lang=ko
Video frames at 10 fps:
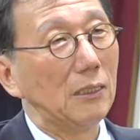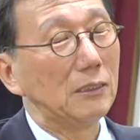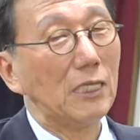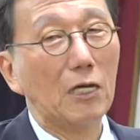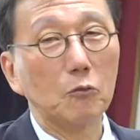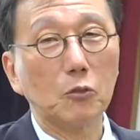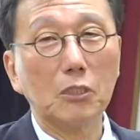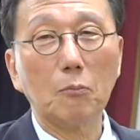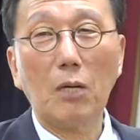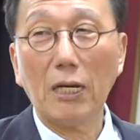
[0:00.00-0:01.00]

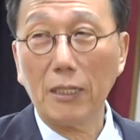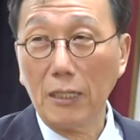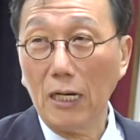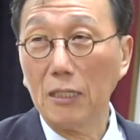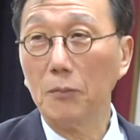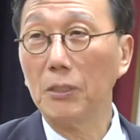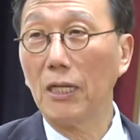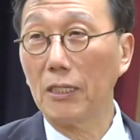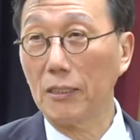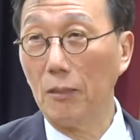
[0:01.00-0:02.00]
창조적 파괴가 겁이
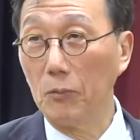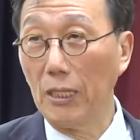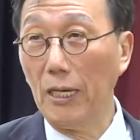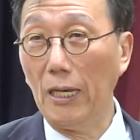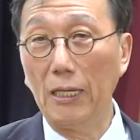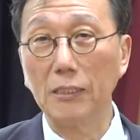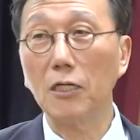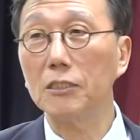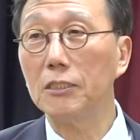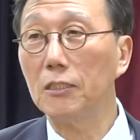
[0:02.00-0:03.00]
나기 때문에
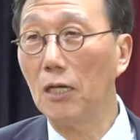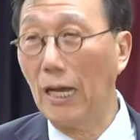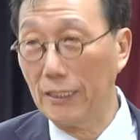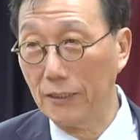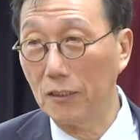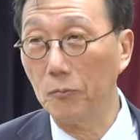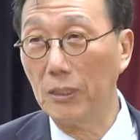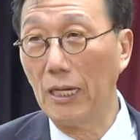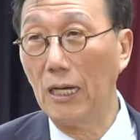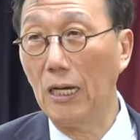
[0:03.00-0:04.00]
혁신을 안 하는
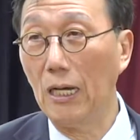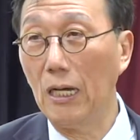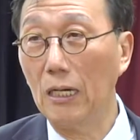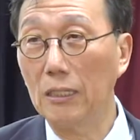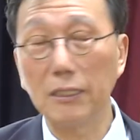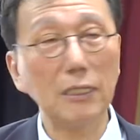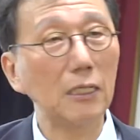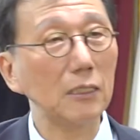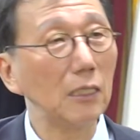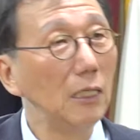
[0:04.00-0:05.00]
겁니다.
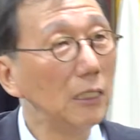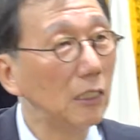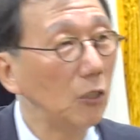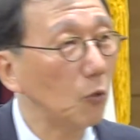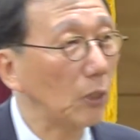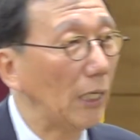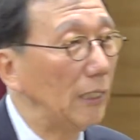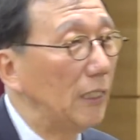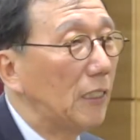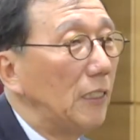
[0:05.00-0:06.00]
그러니까 기존에
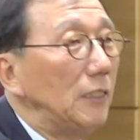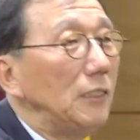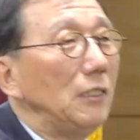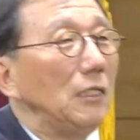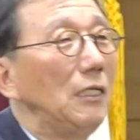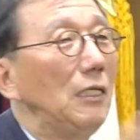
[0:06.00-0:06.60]
있던